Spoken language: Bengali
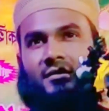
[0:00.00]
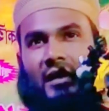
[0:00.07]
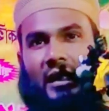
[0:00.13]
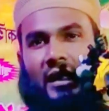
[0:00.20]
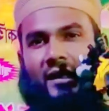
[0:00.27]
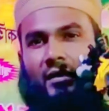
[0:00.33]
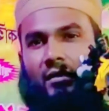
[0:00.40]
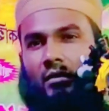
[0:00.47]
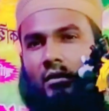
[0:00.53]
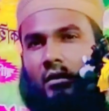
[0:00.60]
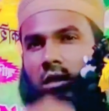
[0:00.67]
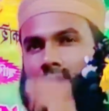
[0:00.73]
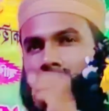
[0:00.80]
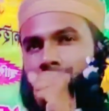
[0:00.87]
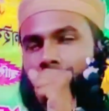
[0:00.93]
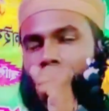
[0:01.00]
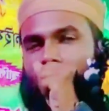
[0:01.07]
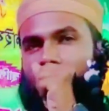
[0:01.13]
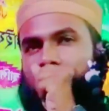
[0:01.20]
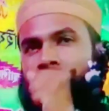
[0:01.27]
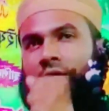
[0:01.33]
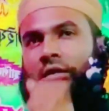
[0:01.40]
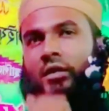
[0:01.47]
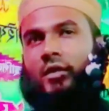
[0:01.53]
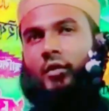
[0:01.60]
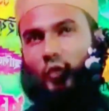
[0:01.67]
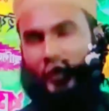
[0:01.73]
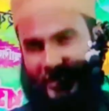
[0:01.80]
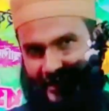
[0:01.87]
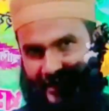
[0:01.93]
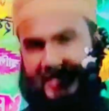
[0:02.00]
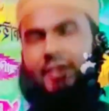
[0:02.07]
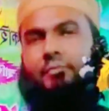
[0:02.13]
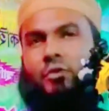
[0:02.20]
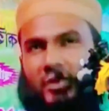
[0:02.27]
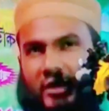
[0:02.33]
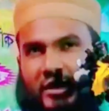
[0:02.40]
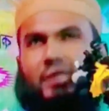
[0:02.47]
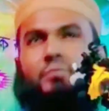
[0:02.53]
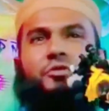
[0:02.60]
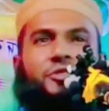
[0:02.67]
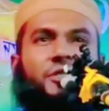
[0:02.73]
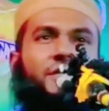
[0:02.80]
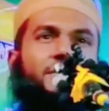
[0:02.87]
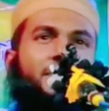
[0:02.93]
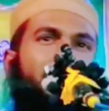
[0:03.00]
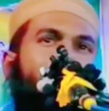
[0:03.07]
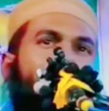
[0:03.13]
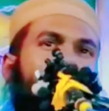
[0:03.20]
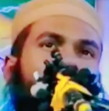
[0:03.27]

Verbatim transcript: হ্যাঁ ওই কেতাব বলতে কি বুঝিয়েছেন